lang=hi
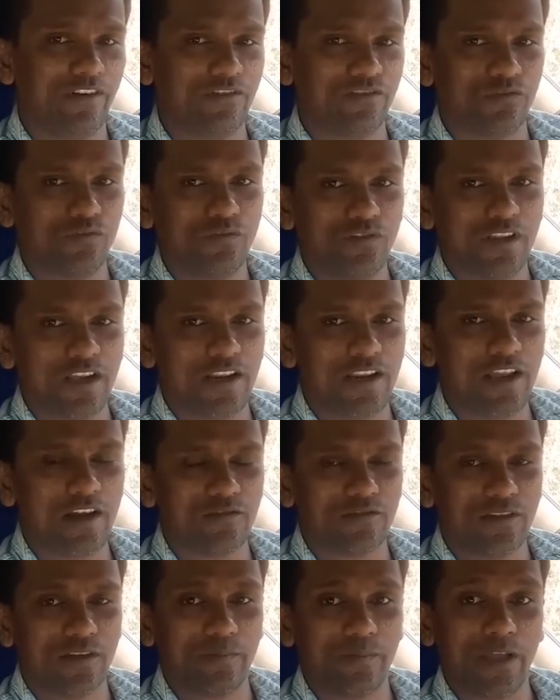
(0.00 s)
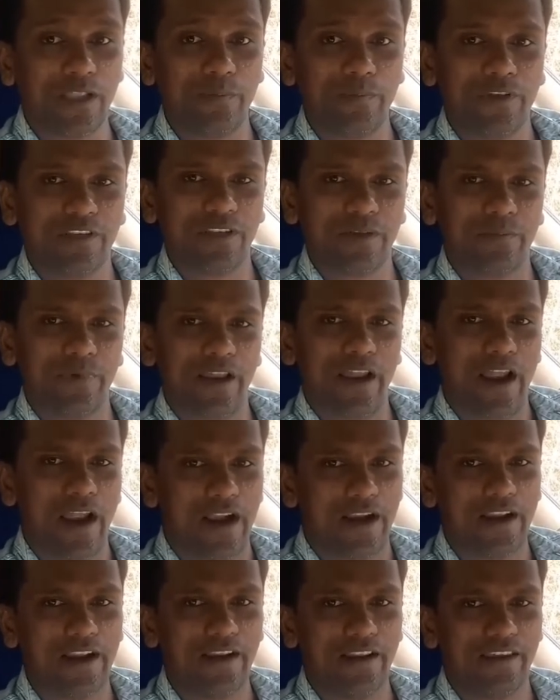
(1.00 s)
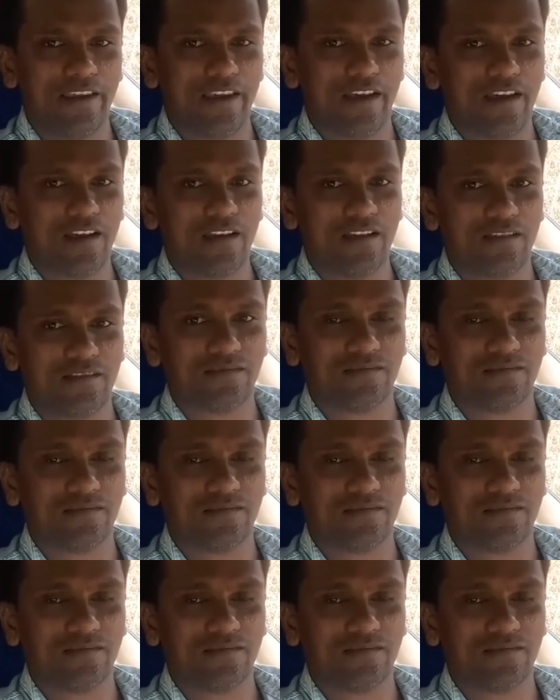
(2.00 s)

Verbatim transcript: वीडियो शूट कर लिया उसके बाद में जब एडिट किया